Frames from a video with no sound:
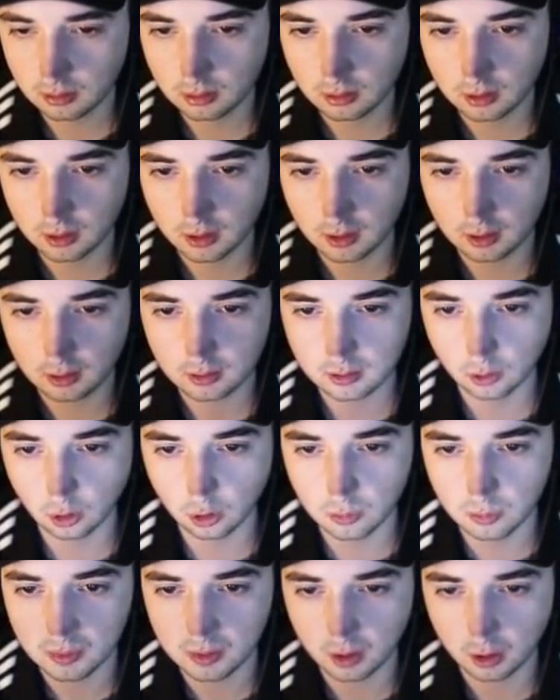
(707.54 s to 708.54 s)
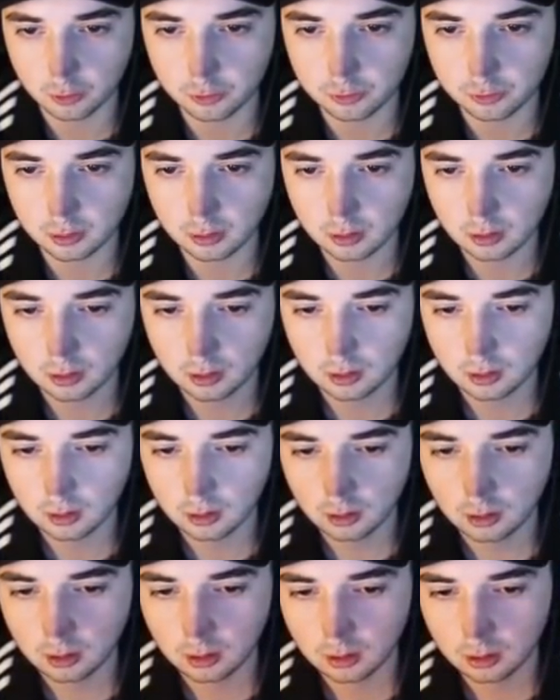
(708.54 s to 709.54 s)
ja, da oben auf...
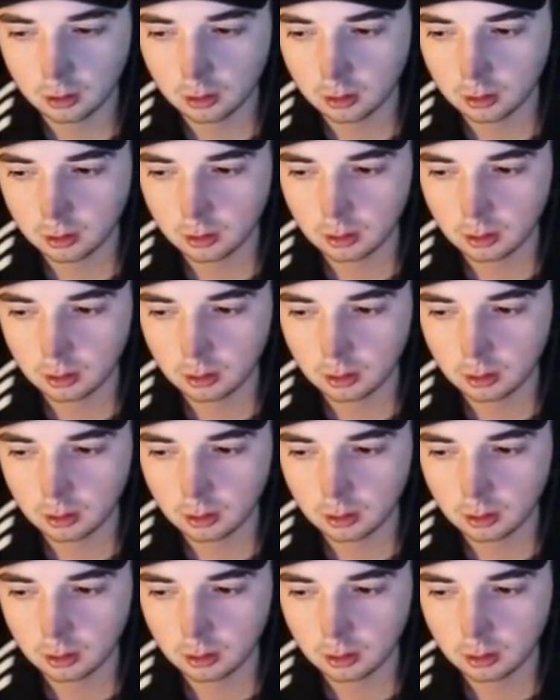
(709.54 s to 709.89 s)
Ah,